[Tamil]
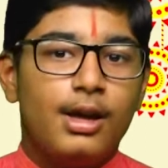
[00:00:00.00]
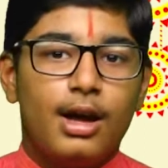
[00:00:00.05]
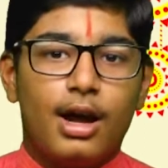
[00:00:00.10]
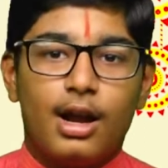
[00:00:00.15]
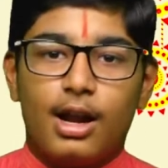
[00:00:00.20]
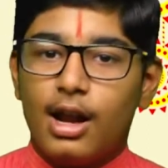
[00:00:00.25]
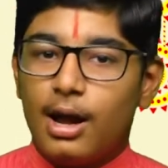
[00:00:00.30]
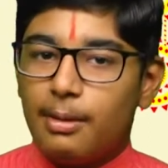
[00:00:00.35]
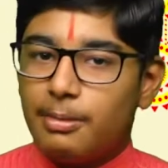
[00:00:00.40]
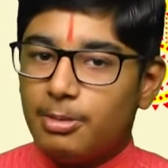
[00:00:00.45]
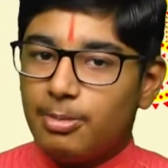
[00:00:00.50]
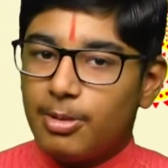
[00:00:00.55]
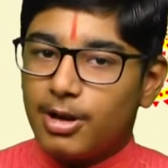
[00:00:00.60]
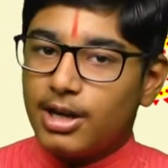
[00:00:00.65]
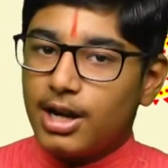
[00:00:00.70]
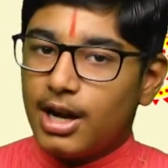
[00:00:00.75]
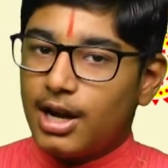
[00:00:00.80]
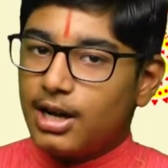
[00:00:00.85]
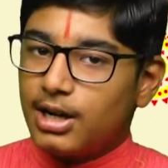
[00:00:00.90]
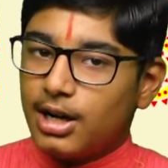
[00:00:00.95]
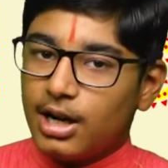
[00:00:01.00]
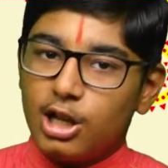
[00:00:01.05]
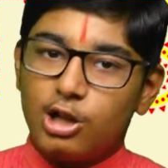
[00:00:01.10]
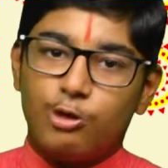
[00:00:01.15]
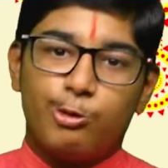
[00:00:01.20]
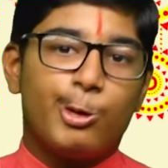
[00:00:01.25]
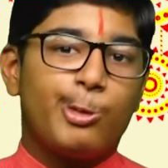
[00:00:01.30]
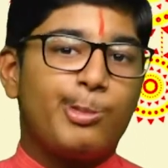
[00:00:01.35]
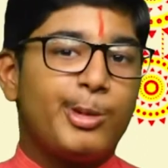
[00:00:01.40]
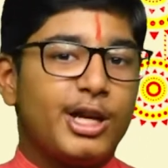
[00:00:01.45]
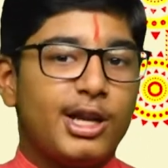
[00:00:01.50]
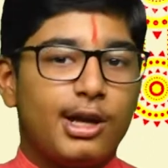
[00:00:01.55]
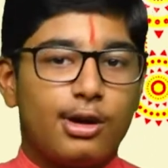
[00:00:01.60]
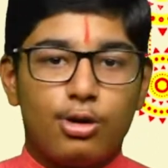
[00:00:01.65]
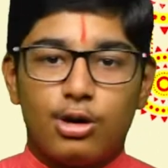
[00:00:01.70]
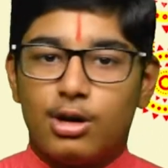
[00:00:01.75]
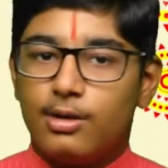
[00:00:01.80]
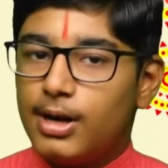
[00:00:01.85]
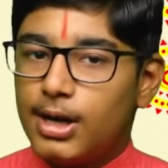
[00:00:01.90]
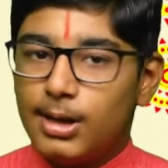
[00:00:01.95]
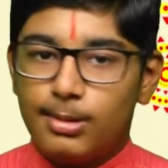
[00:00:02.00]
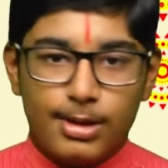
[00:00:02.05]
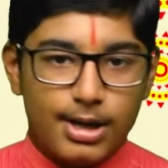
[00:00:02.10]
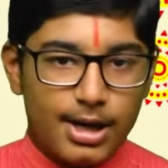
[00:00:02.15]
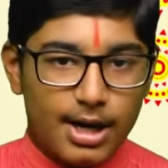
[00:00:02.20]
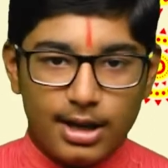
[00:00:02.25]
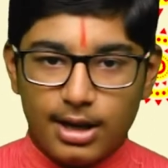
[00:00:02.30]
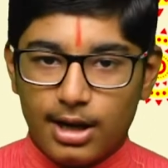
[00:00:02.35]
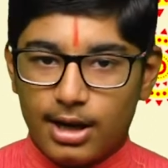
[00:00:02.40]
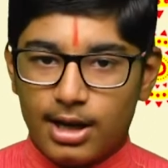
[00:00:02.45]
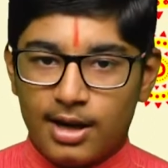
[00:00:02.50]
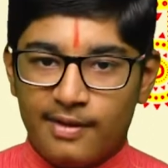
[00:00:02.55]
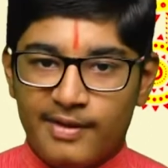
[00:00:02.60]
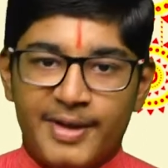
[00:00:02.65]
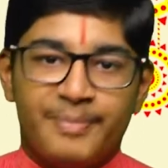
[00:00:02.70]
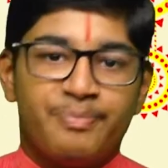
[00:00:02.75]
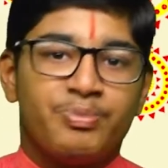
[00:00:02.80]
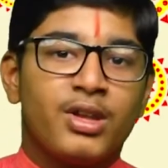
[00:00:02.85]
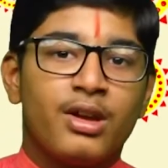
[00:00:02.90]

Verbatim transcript: அதனால் அப்படிப்பட்ட அழகான சுரூபத்தை வர நம்ம லலிதா தேவி